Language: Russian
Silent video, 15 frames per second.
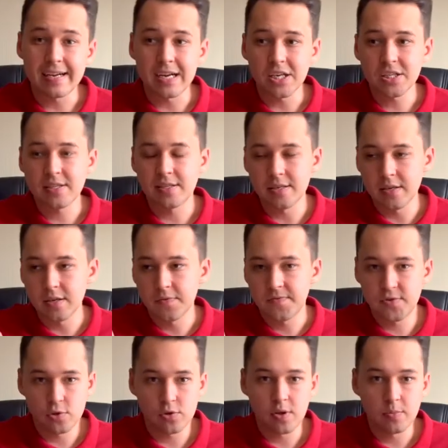кажется,
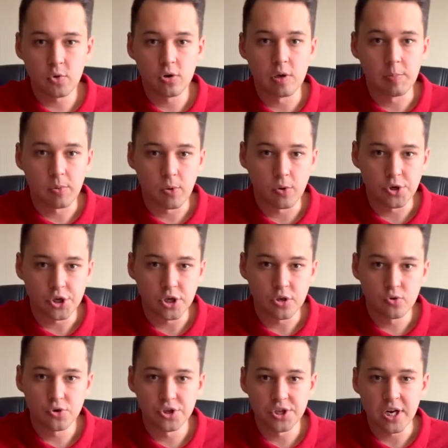все намного проще. Не
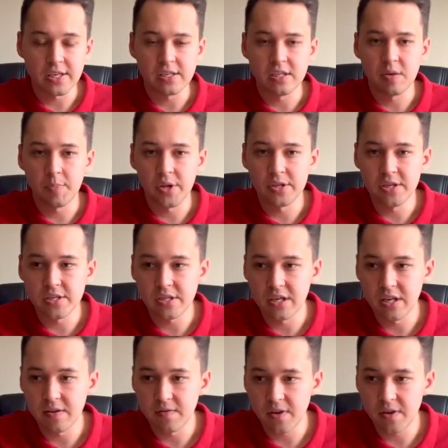нужно тратить дополнительное